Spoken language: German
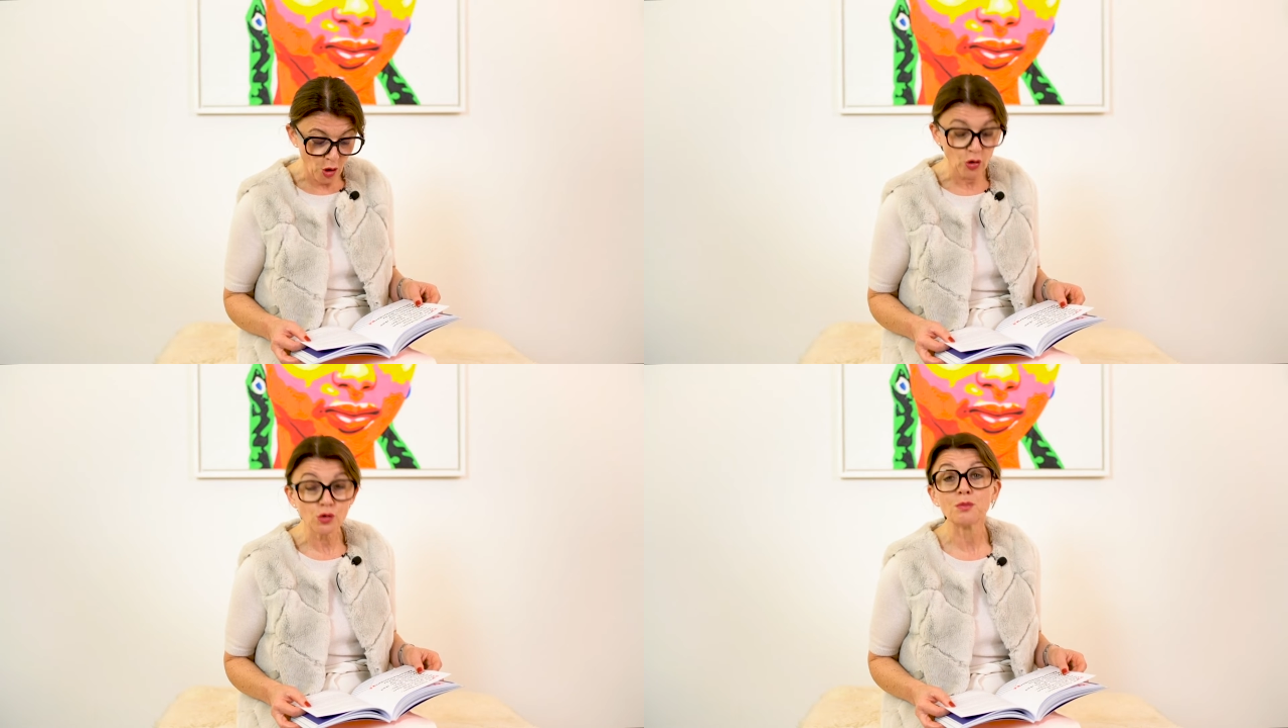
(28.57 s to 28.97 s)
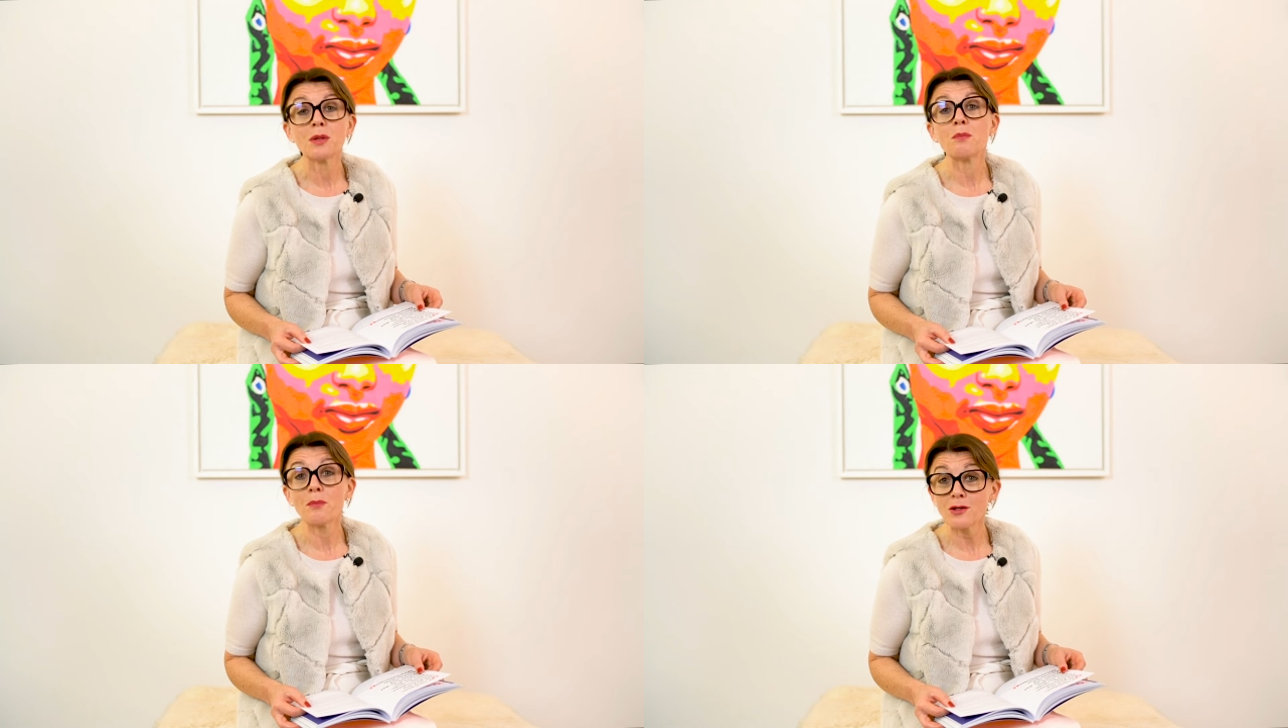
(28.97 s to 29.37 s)
und
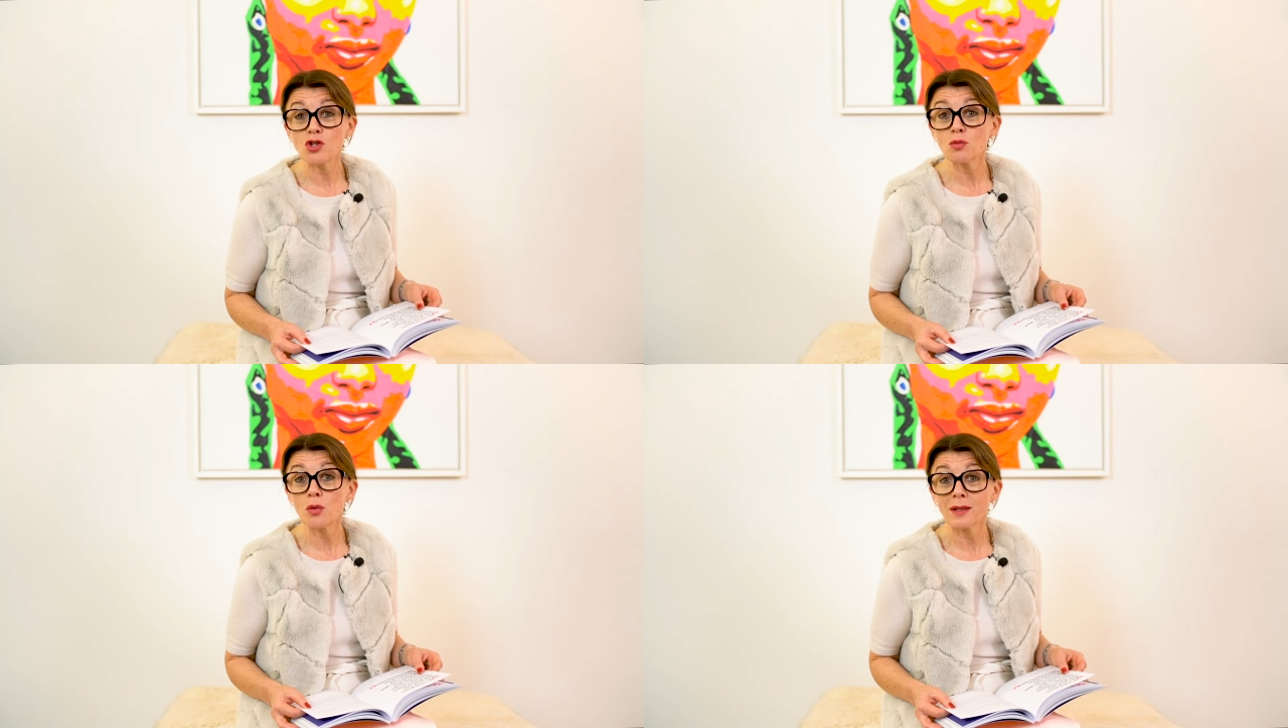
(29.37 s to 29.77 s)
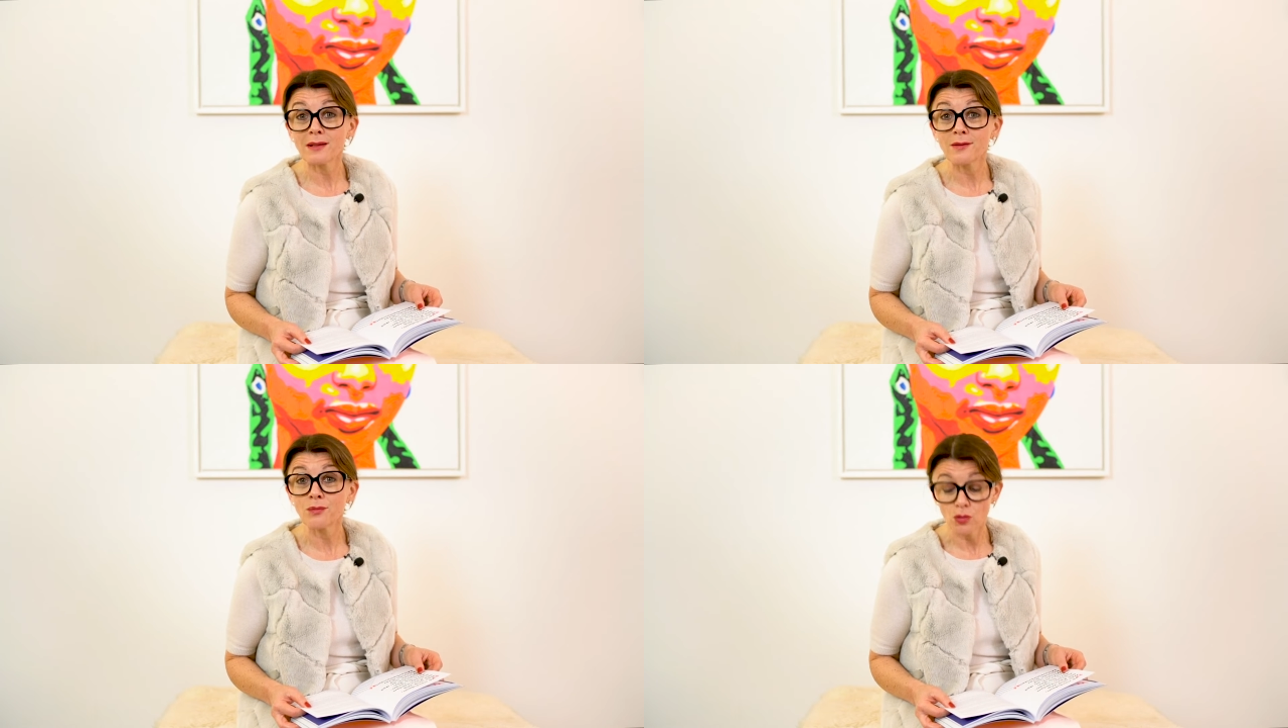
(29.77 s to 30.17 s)
mit
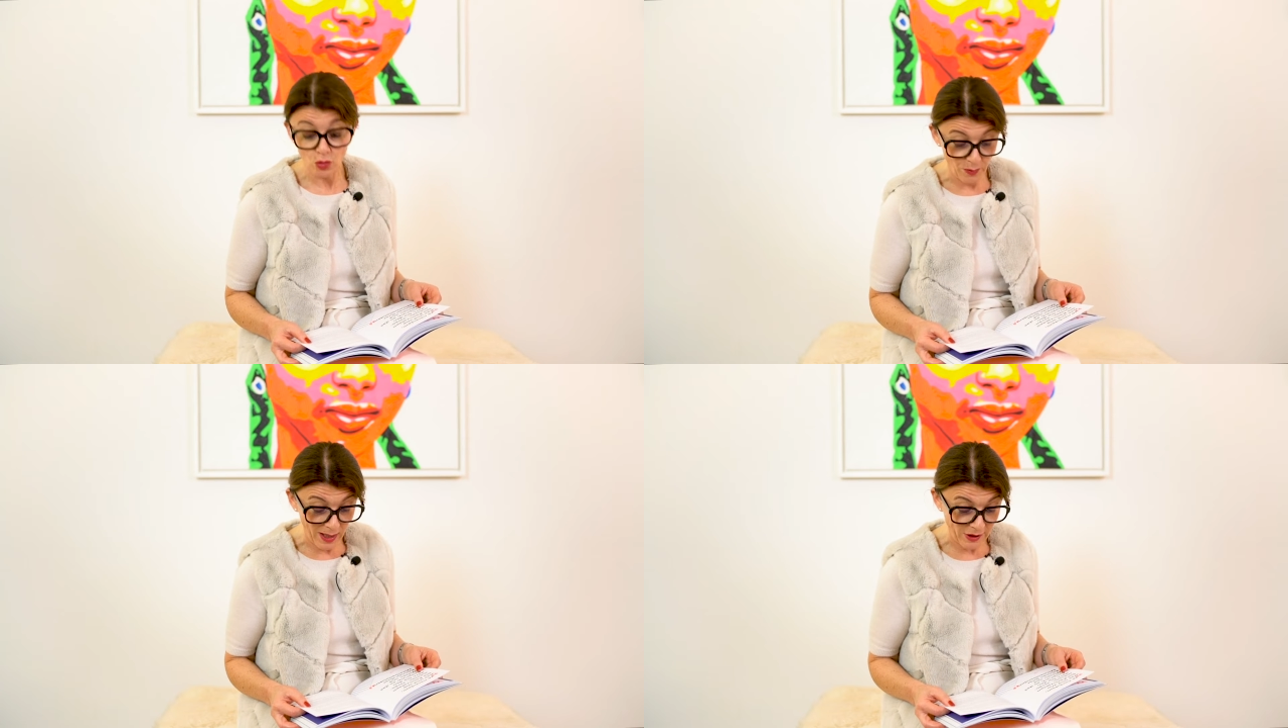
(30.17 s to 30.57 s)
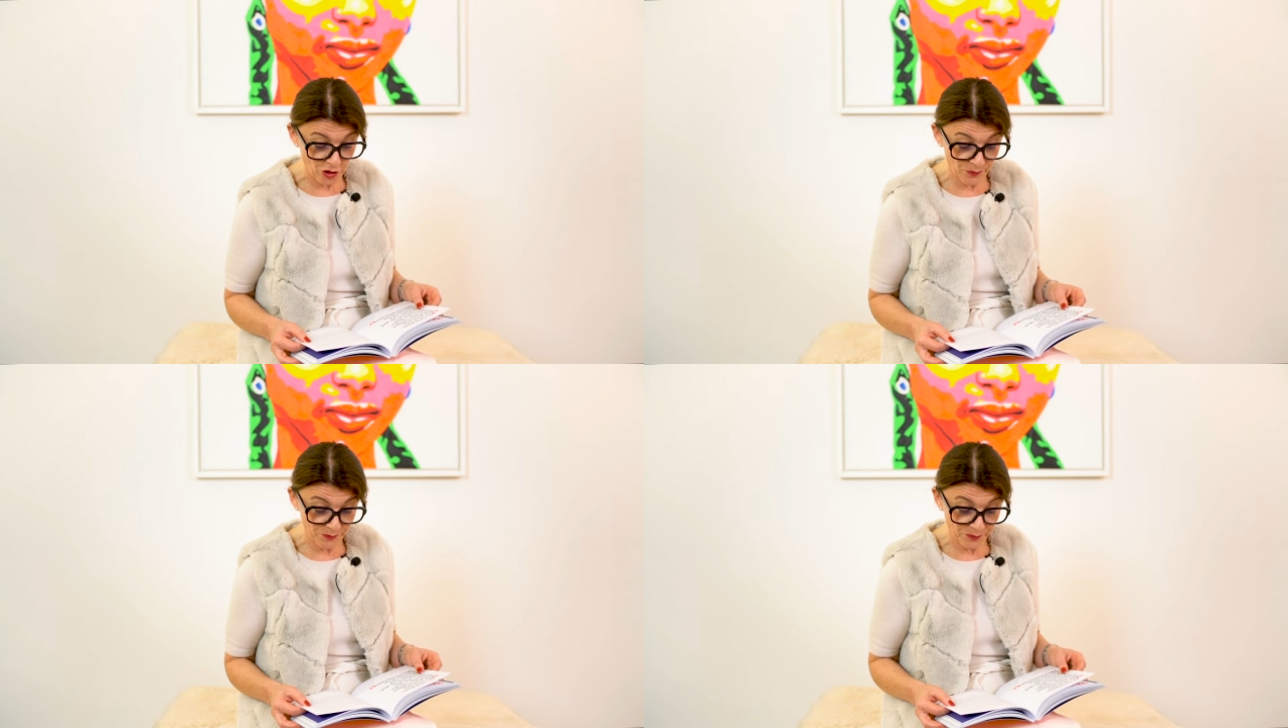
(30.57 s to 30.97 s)
Menschmomenten
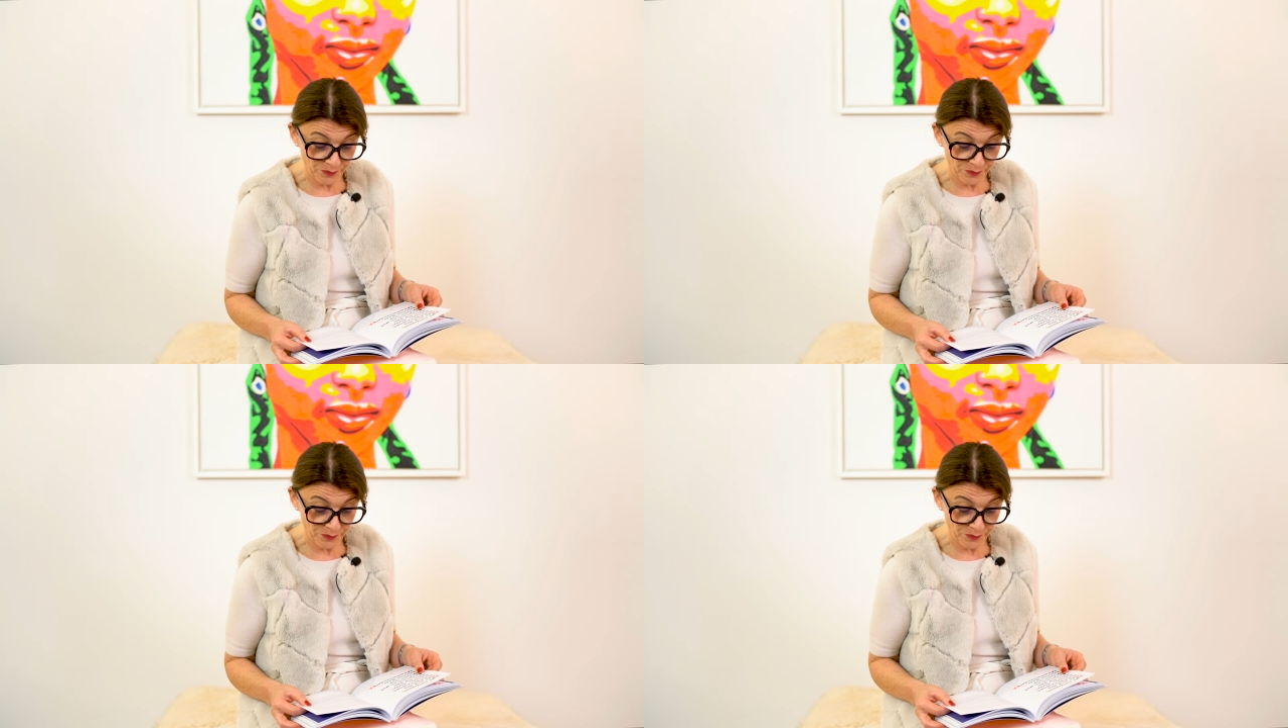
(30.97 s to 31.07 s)
überraschen.